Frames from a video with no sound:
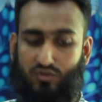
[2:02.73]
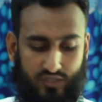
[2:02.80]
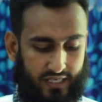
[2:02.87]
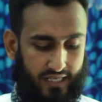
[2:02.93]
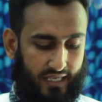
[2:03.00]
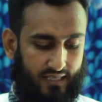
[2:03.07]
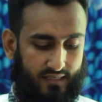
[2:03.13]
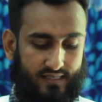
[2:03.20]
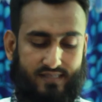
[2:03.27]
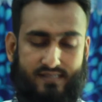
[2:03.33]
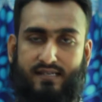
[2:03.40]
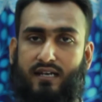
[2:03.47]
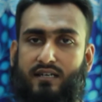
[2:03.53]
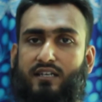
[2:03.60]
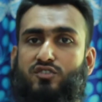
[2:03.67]
ধরে এই
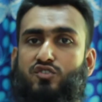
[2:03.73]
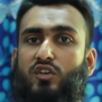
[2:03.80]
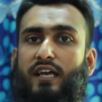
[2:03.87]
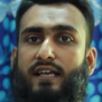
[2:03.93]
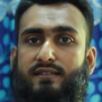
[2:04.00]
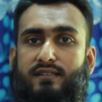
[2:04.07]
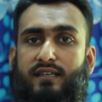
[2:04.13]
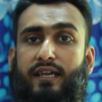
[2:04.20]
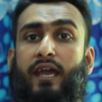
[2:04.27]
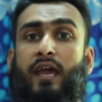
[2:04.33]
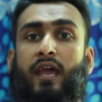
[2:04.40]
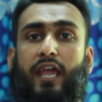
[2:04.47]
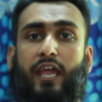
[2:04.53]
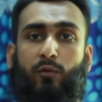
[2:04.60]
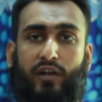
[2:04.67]
রেস্ট্রাকটা চলে আসে
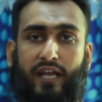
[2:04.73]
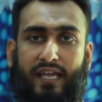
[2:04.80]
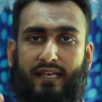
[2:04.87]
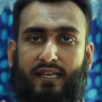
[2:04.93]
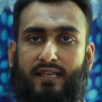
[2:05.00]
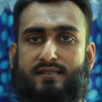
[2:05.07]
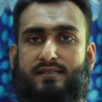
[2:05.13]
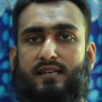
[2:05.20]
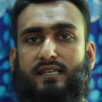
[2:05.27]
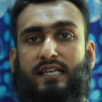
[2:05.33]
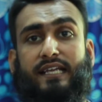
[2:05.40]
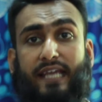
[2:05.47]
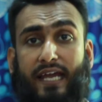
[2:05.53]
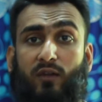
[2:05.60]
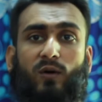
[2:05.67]
এবং এই রেস্ট্রাকটা
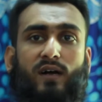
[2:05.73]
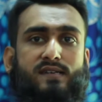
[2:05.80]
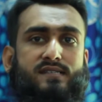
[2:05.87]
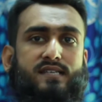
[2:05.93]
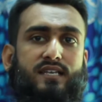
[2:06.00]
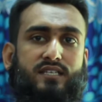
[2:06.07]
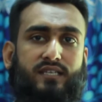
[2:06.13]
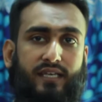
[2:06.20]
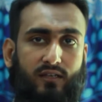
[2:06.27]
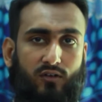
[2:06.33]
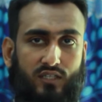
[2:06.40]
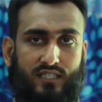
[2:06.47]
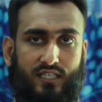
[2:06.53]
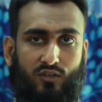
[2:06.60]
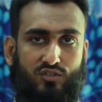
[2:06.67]
কেন আসে সেই
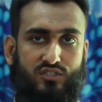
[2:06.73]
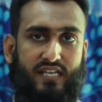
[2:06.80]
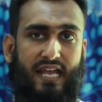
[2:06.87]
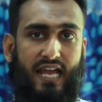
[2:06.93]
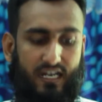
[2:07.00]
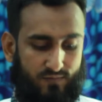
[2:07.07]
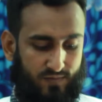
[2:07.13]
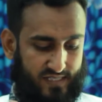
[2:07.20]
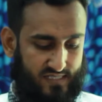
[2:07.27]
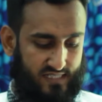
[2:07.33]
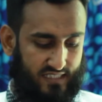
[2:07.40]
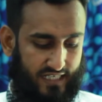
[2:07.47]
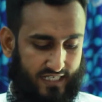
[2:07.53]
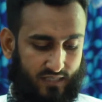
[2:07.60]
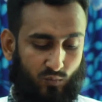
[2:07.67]
কথাটা হচ্ছে অ্যাট
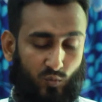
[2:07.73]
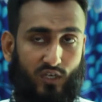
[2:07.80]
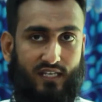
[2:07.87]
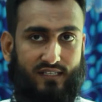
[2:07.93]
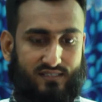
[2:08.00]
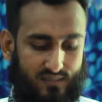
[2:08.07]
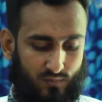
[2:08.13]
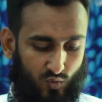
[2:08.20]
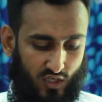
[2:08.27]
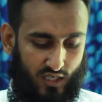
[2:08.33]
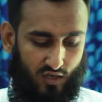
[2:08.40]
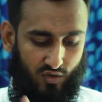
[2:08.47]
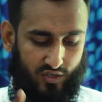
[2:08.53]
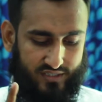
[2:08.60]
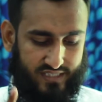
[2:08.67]
ফার্স্টে দেখেন বলে
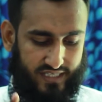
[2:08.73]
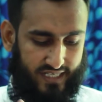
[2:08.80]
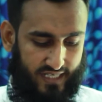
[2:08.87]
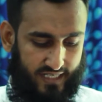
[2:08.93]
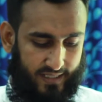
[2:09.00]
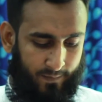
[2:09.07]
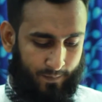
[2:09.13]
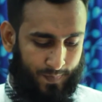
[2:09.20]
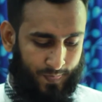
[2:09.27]
বলা হয়েছে এখানে